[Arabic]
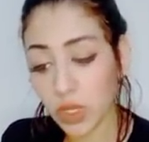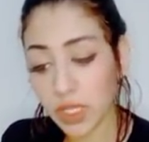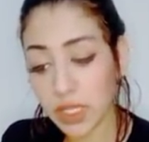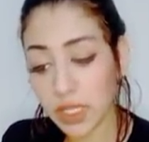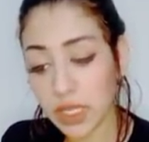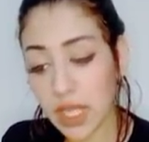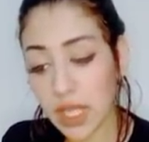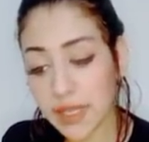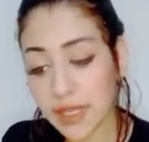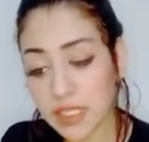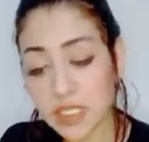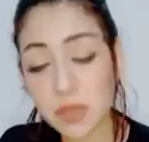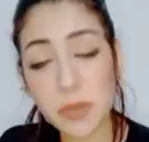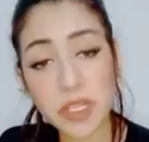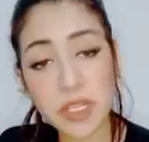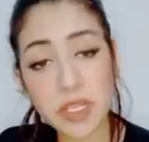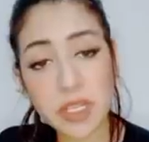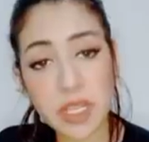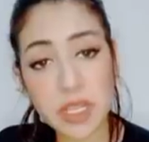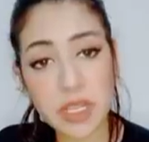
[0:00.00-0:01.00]

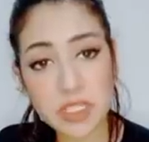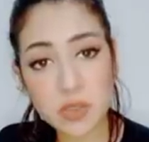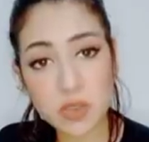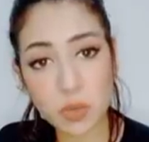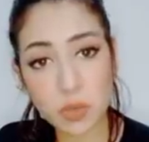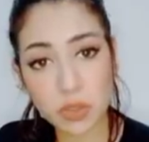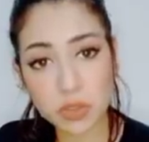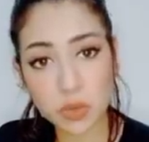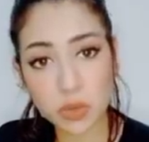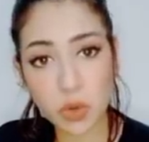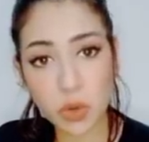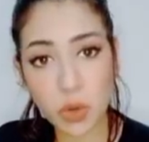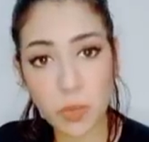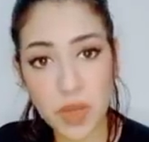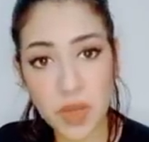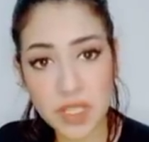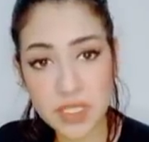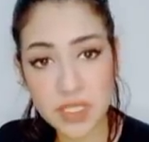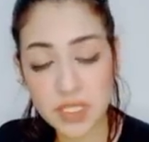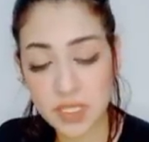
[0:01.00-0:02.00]
وهاني سليمان كان اسمه
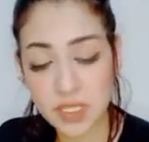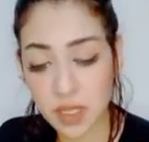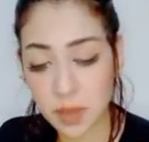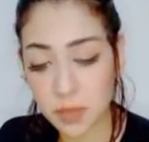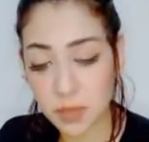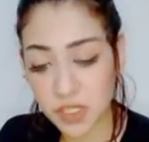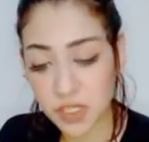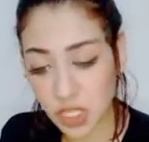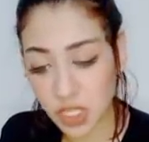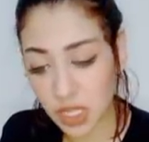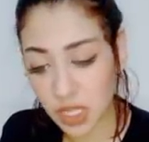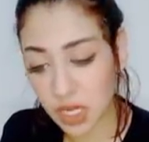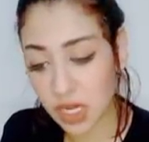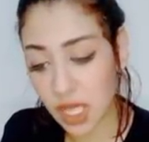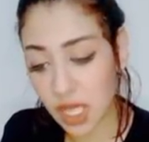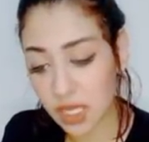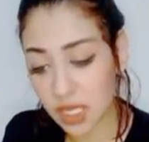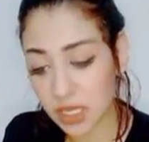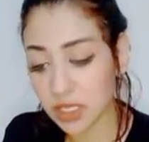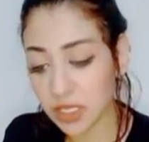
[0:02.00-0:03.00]
مطروح بس آه،
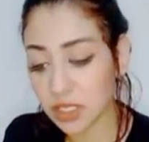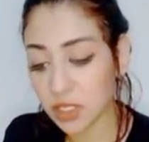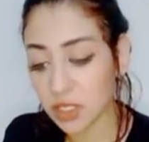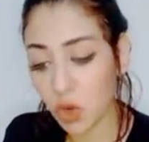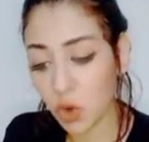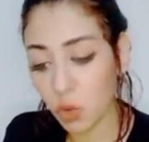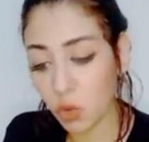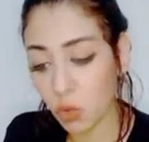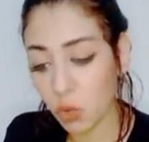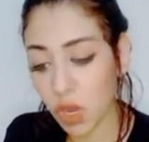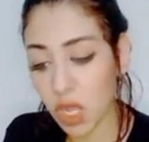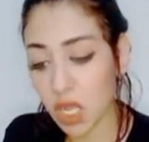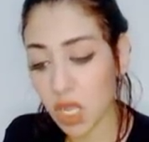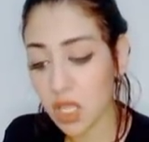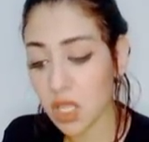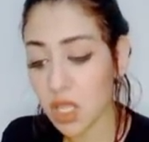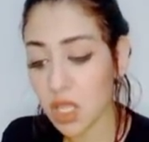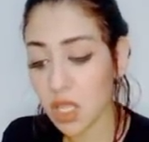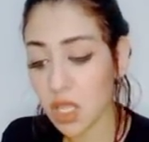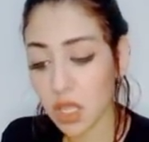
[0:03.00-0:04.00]
ميشيل قال ان
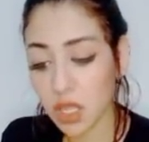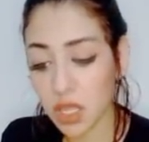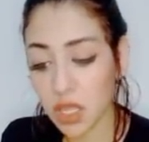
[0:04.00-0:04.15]
هو